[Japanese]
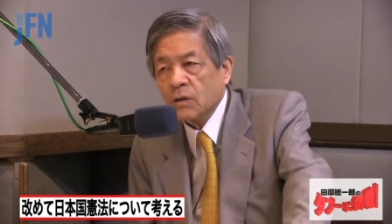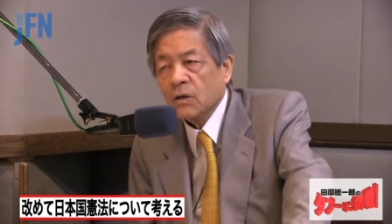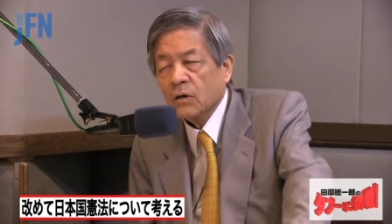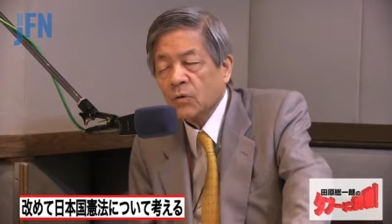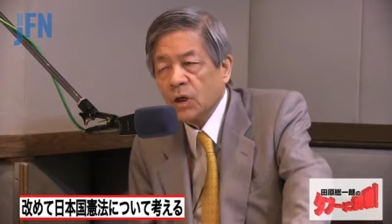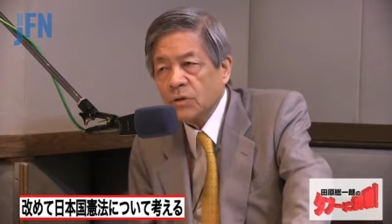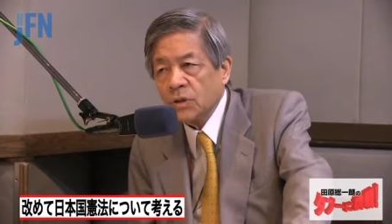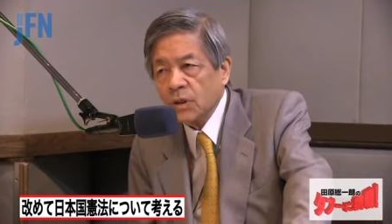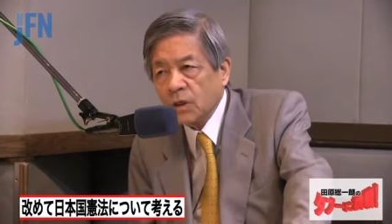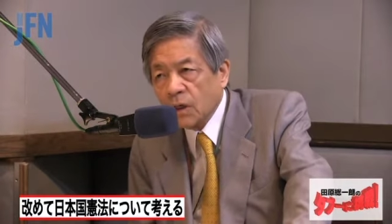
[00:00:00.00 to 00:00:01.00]
でごねん
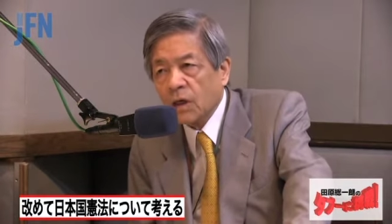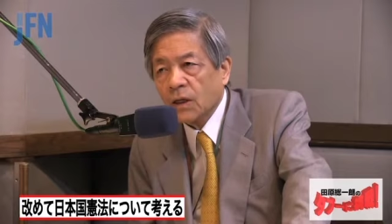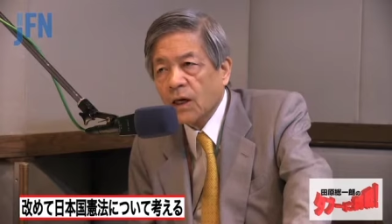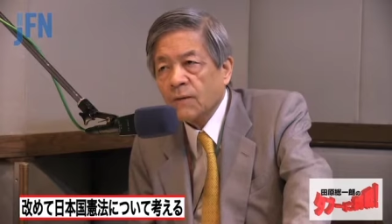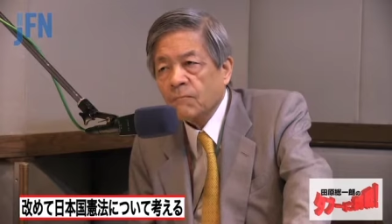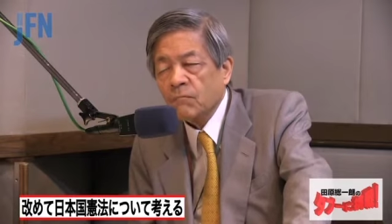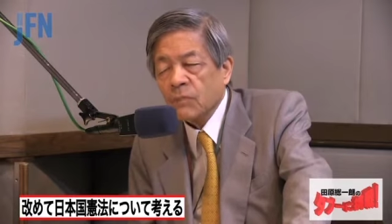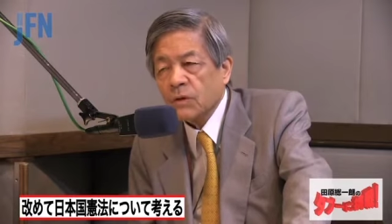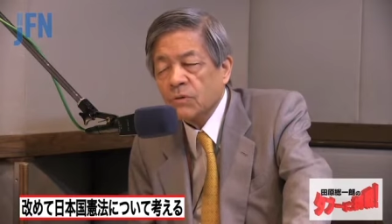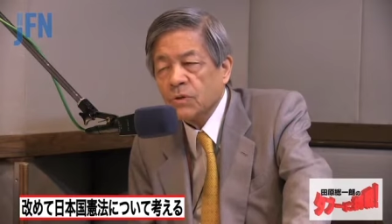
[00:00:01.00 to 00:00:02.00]
生からね
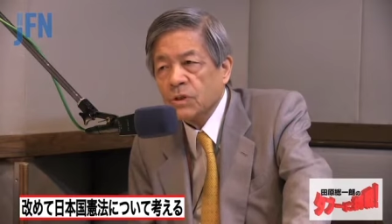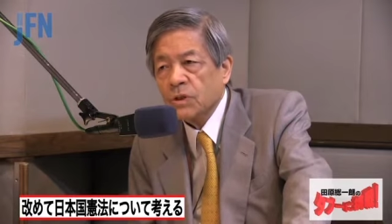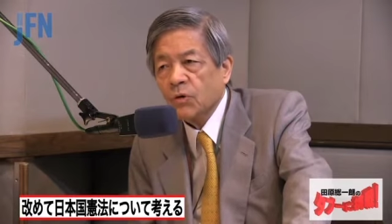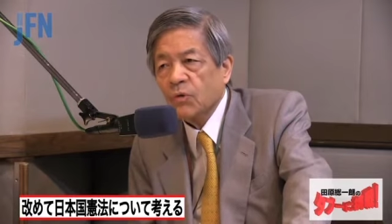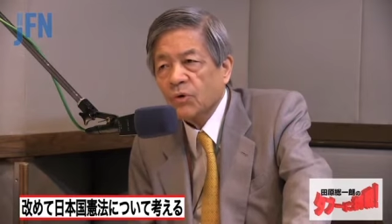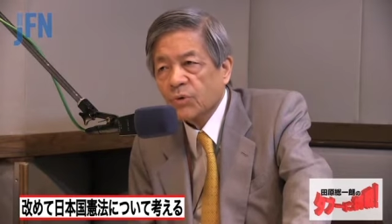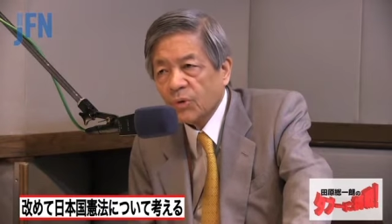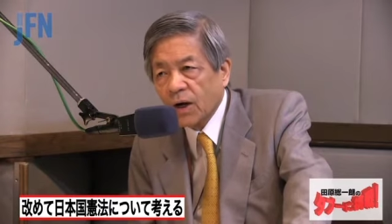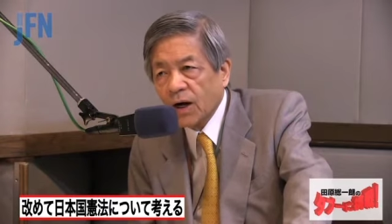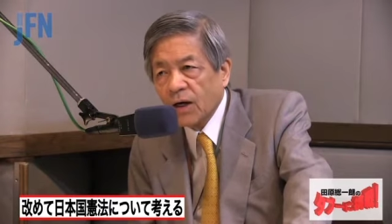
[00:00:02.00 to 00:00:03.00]
軍事教育と
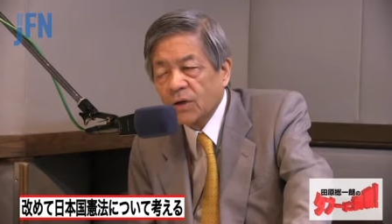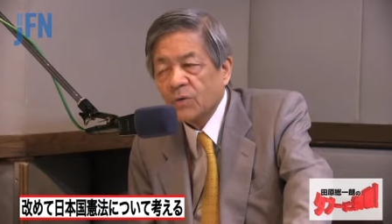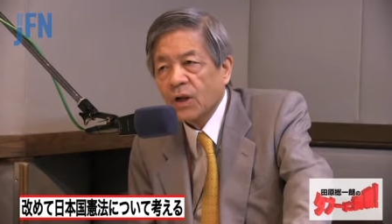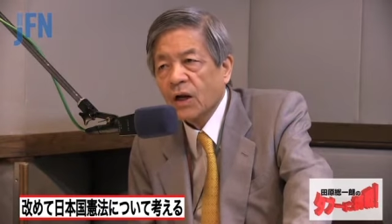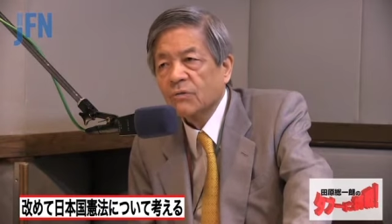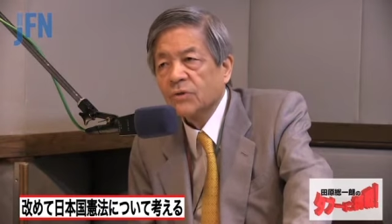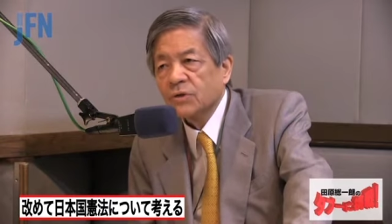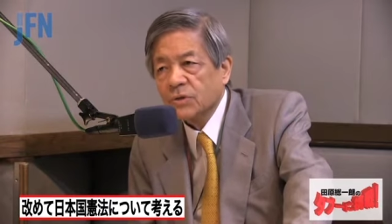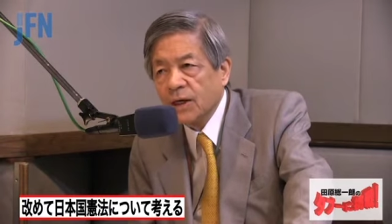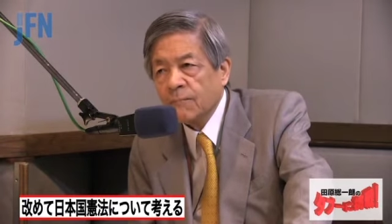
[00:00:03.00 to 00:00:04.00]
かいろいろ習うん
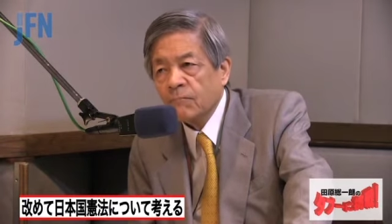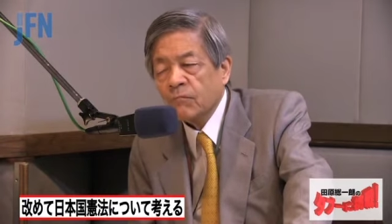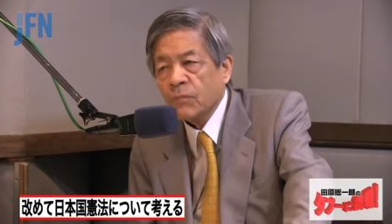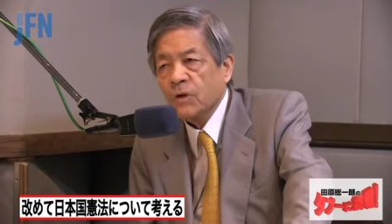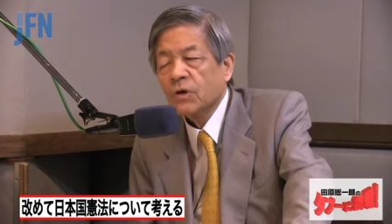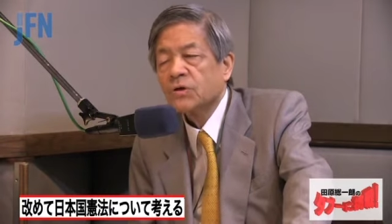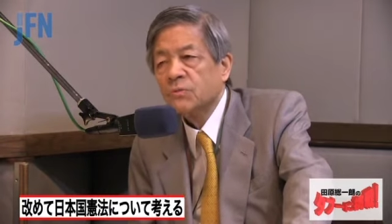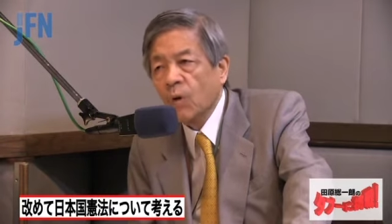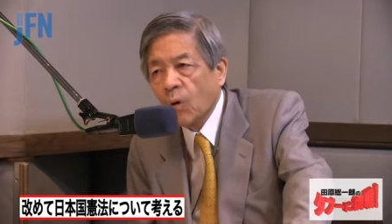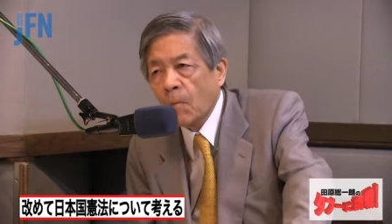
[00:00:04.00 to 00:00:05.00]
ですね、歴史
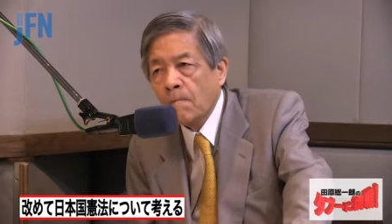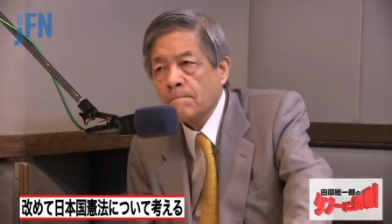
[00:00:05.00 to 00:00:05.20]
も。